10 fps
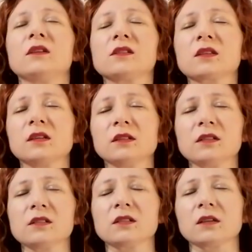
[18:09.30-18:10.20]

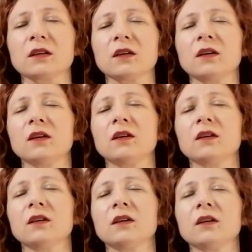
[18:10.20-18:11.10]
rızkınızı
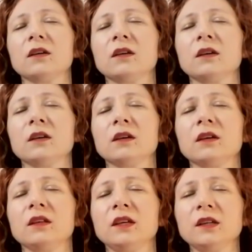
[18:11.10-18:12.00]

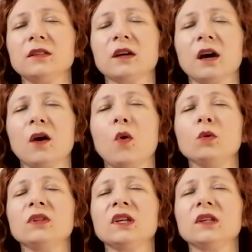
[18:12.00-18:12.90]
ya da
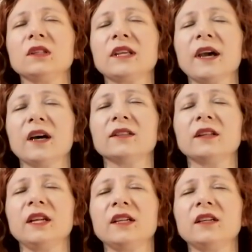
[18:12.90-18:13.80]
onların
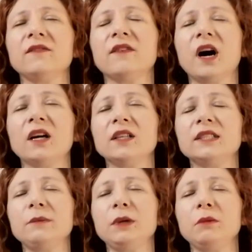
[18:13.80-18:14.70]
kendilerini var
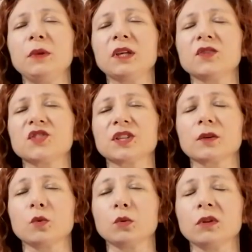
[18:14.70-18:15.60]
edebilmek
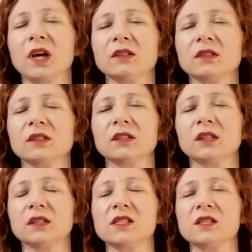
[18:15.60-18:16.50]
için
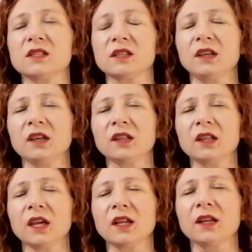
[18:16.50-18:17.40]
kullandıkları sizin
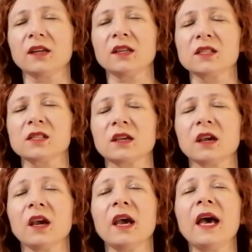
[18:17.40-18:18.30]

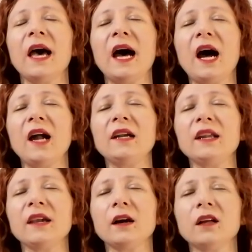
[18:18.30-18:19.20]
yeteneklerinizi
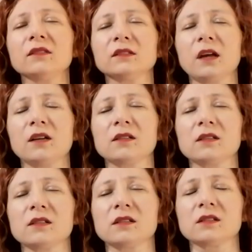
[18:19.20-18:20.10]
her neyi
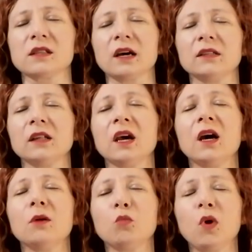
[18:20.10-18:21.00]
aldılarsa sizden
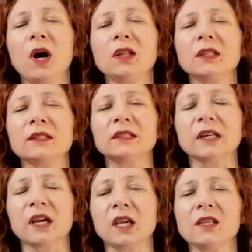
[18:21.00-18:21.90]
bu
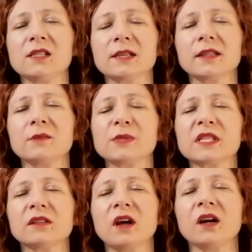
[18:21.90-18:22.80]
alanı
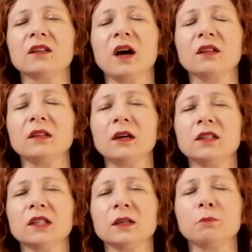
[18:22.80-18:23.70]
insanımsılardan
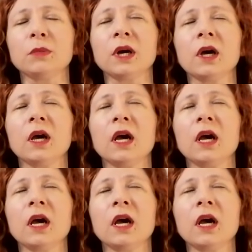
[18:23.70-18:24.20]
alıp